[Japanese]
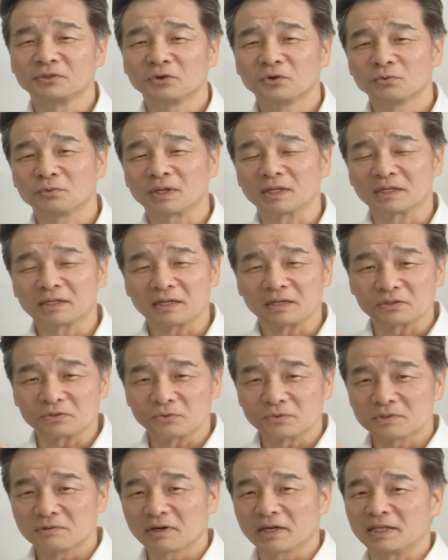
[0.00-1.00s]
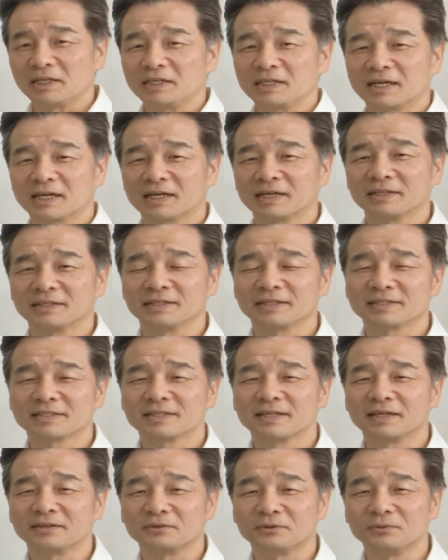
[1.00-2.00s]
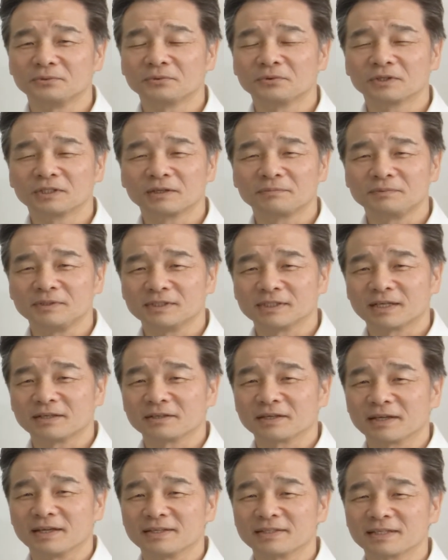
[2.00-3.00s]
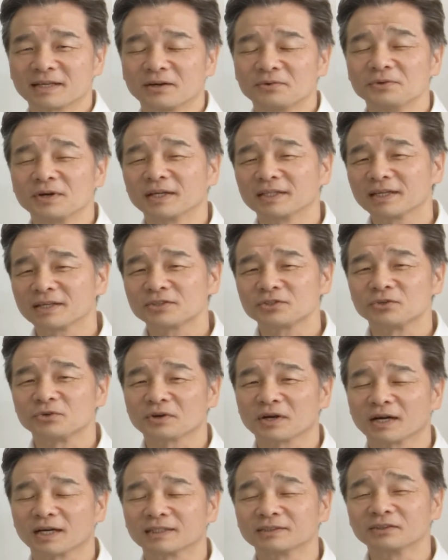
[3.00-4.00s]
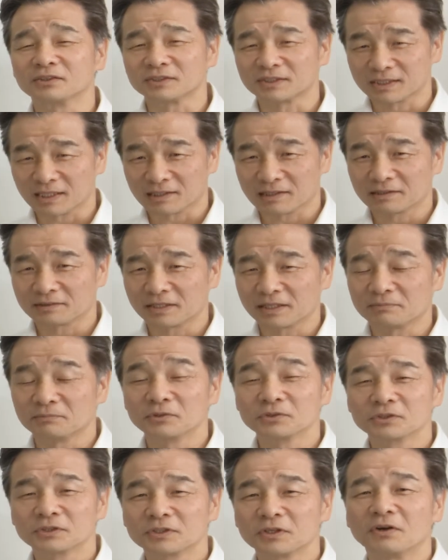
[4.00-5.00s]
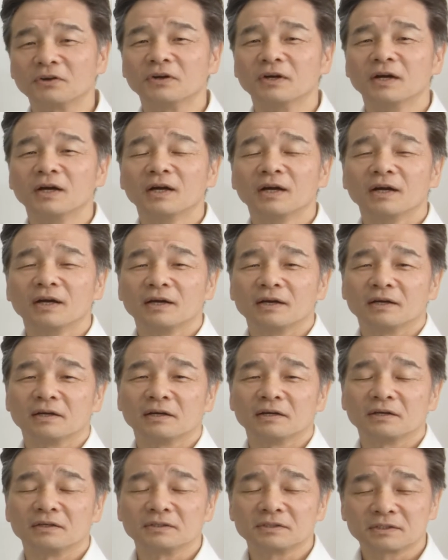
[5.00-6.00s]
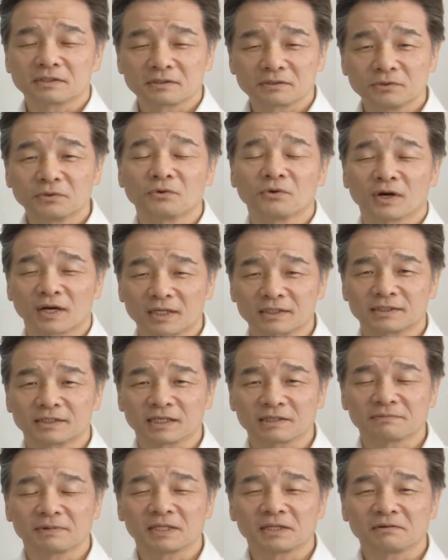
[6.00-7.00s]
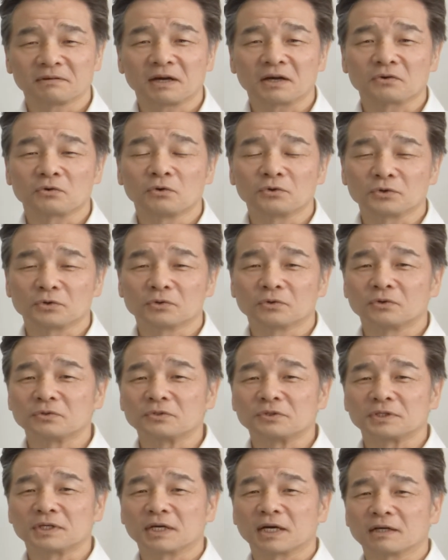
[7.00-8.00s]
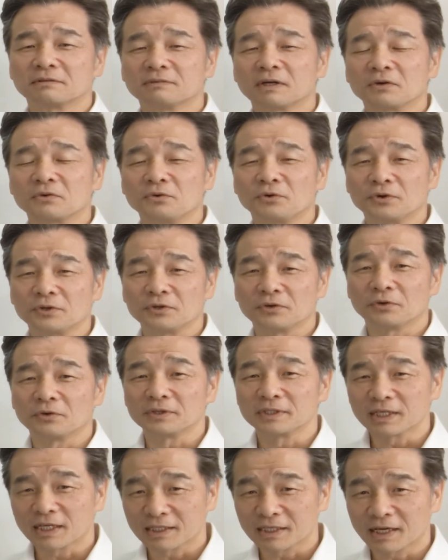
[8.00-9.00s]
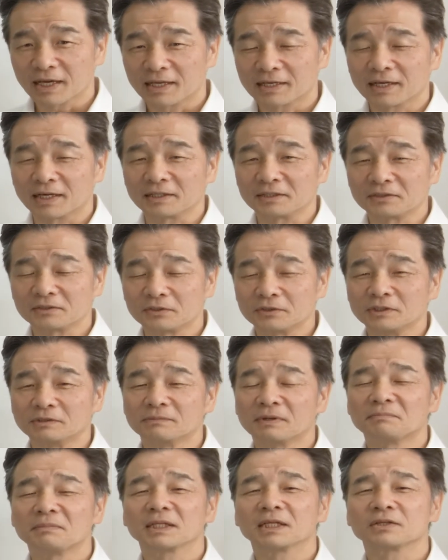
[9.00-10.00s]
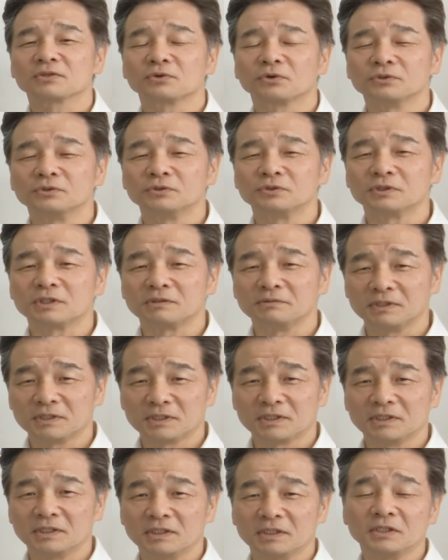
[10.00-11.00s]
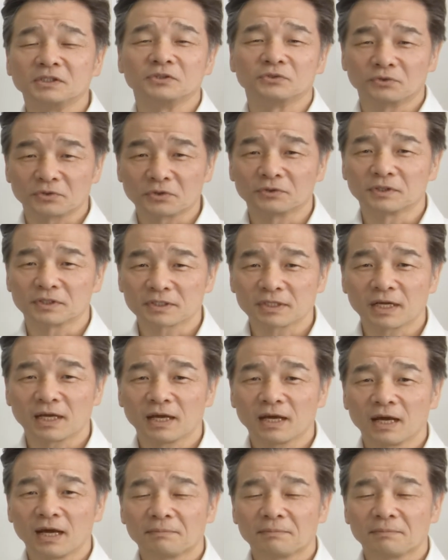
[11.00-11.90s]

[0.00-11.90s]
日本はそんなわけにいかないんですね空港で PCR 検査を受けて14日間の自宅隔離もちろん空港から自宅までは公共交通機関はご利用いただけないという、まあ、まだそういう厳しい状況ですね、